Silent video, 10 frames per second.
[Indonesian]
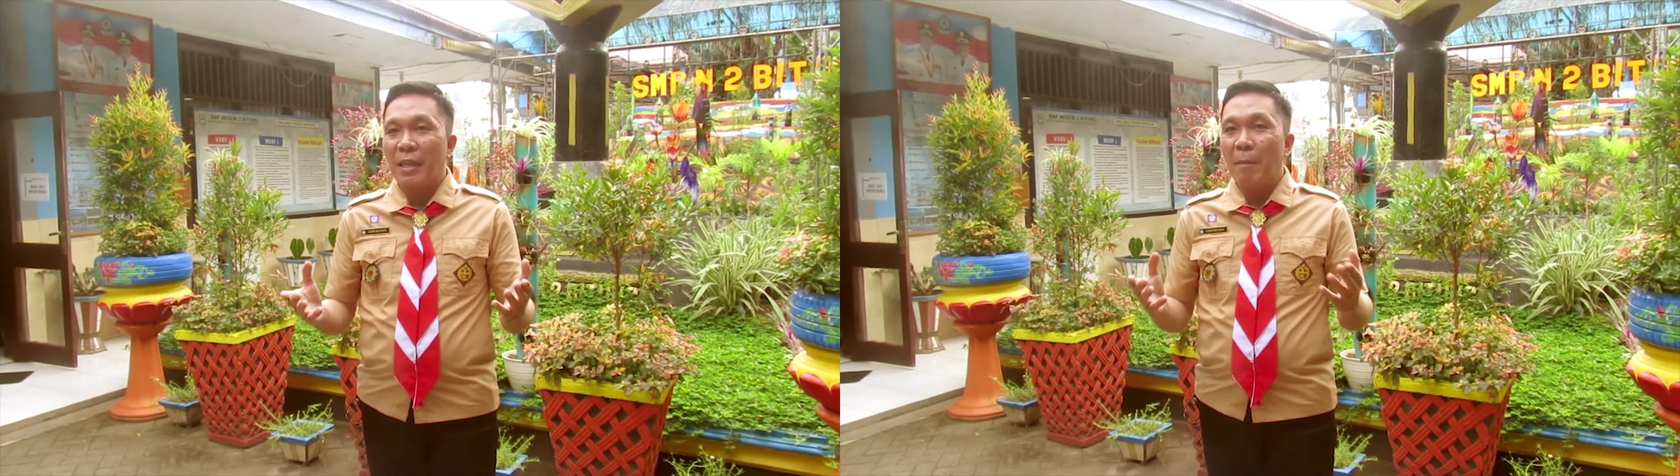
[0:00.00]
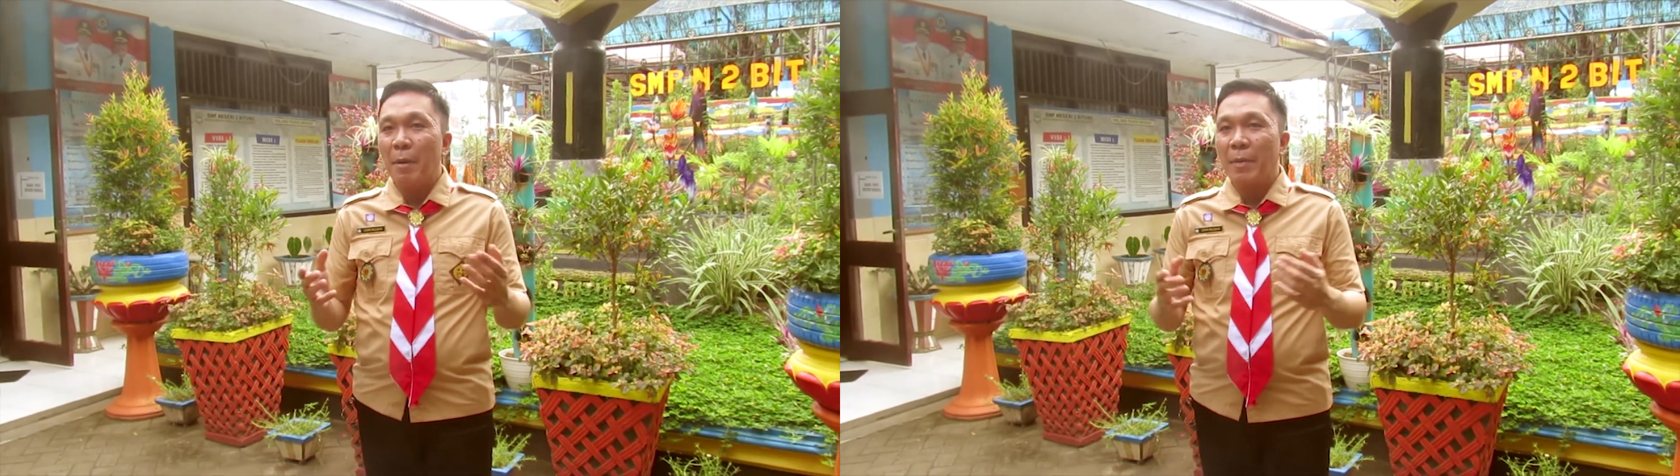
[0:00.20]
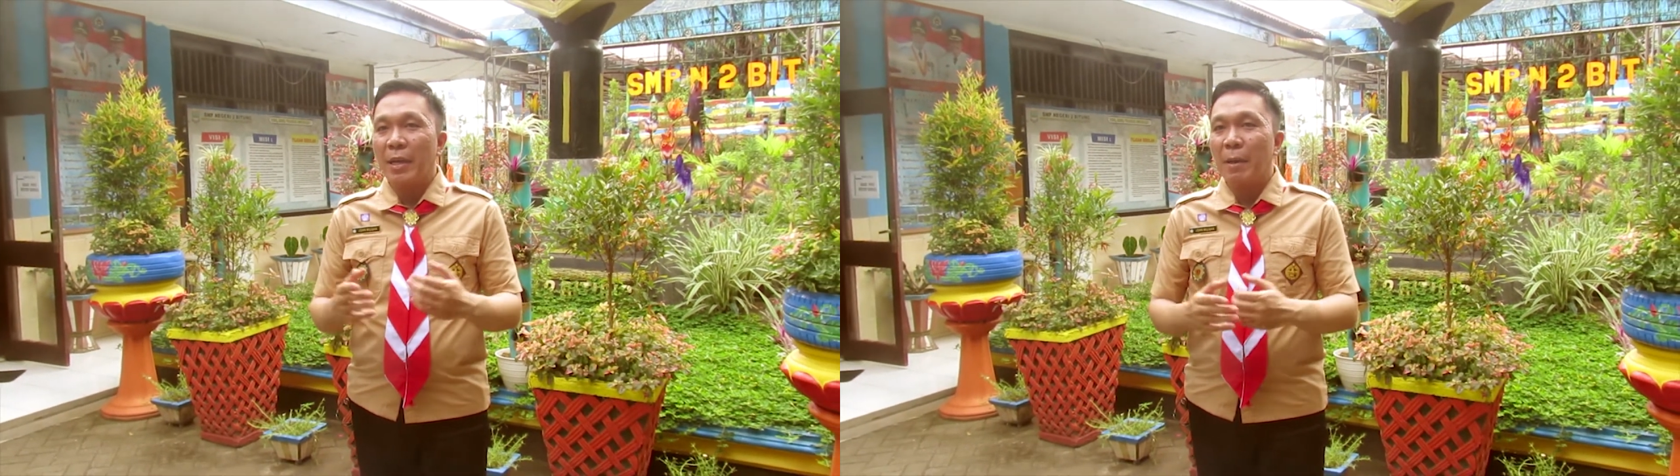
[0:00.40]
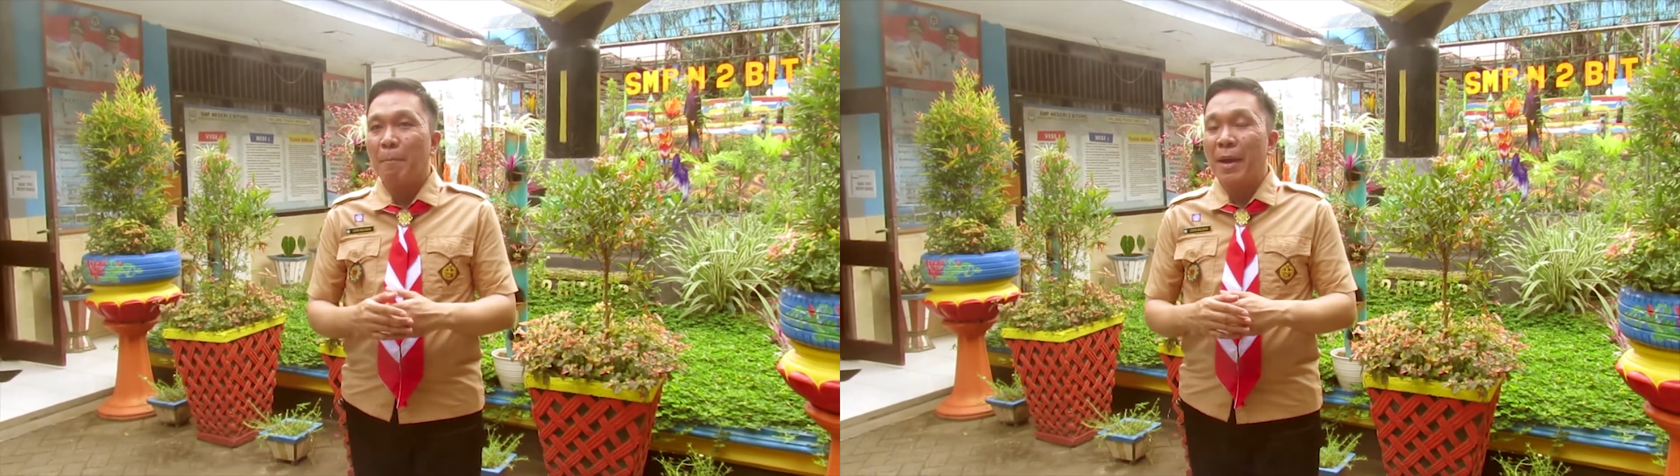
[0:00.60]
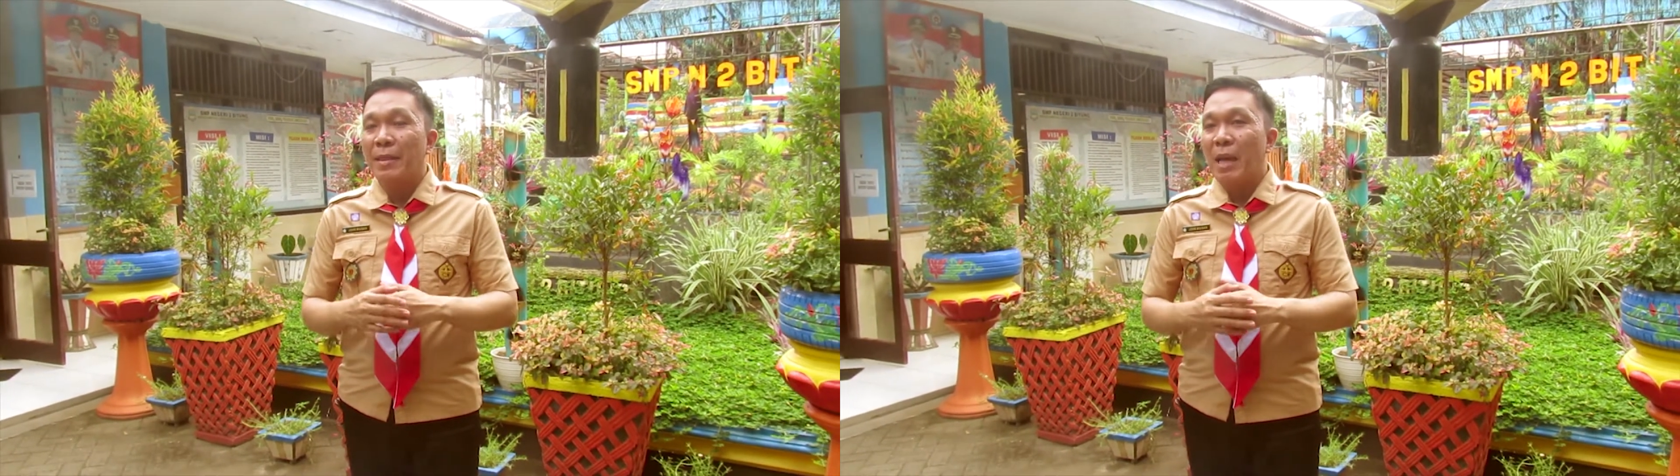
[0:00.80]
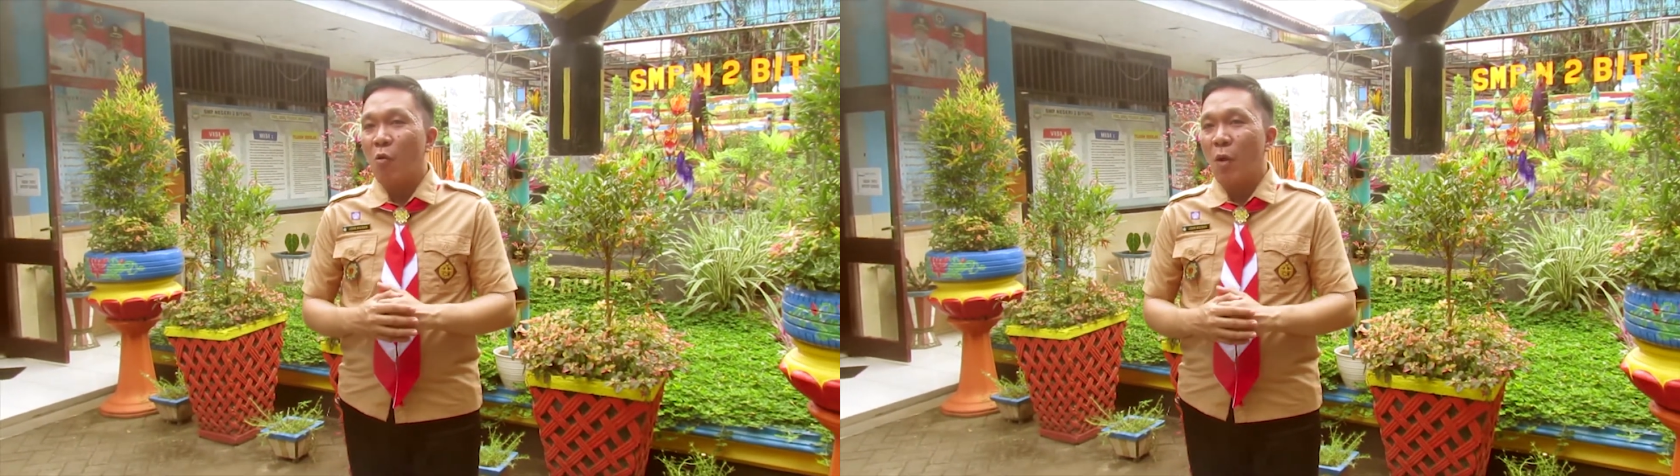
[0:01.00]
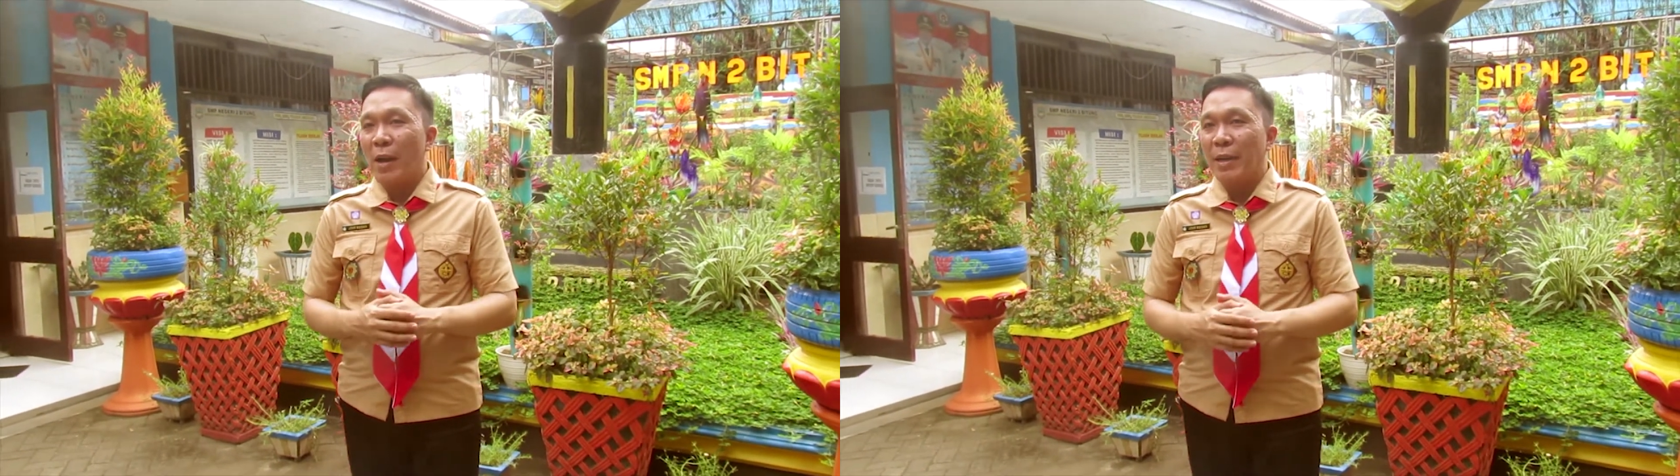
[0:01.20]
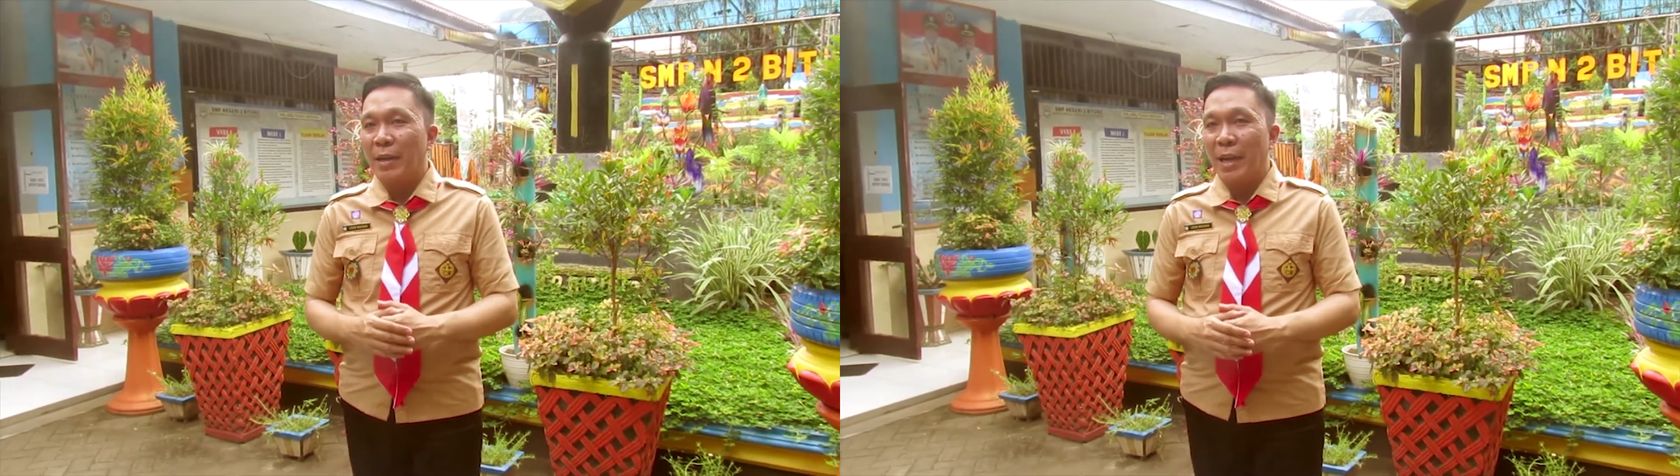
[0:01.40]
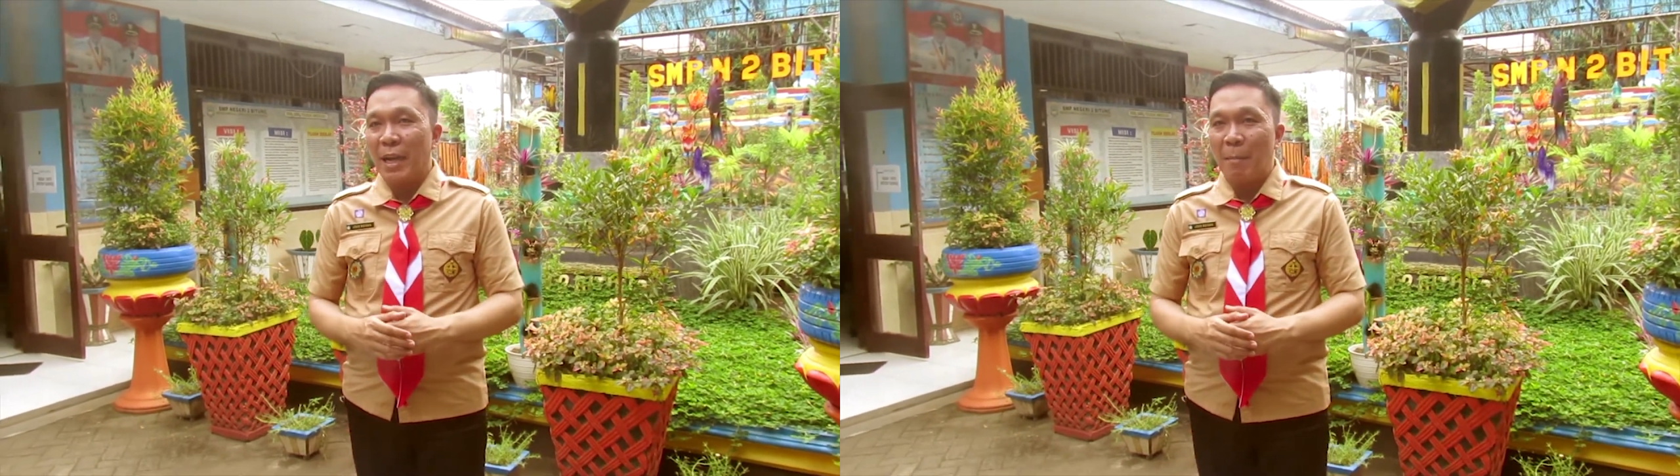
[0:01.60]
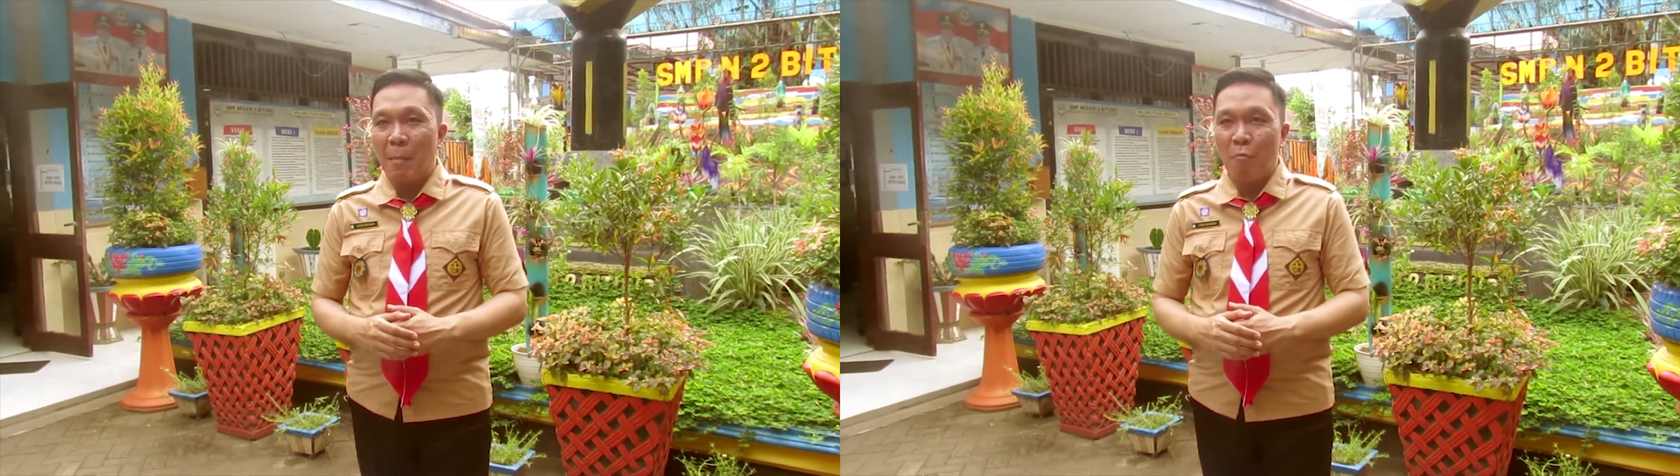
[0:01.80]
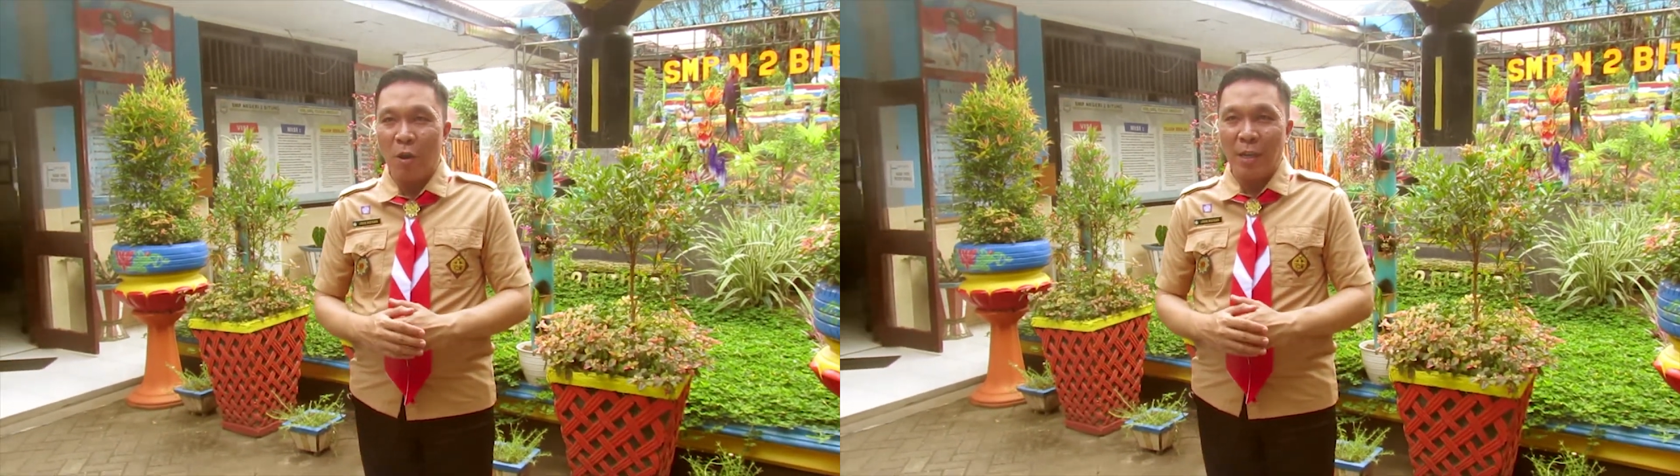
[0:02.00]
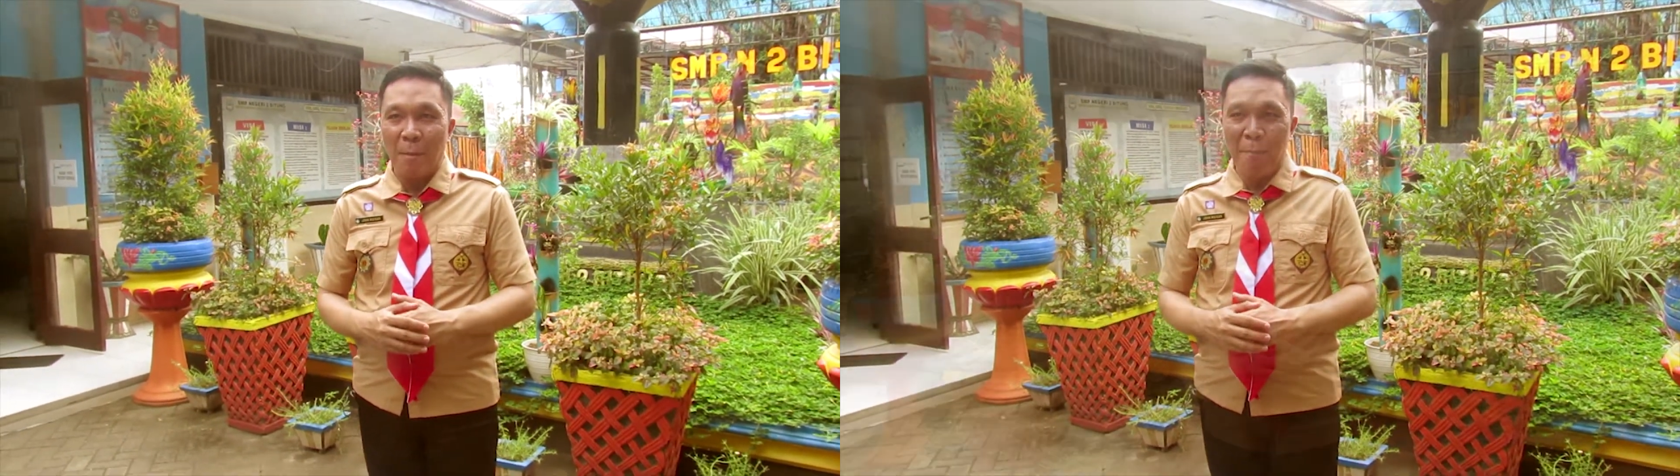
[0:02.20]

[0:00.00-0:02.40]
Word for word: yang memiliki pengetahuan dan kemampuan yang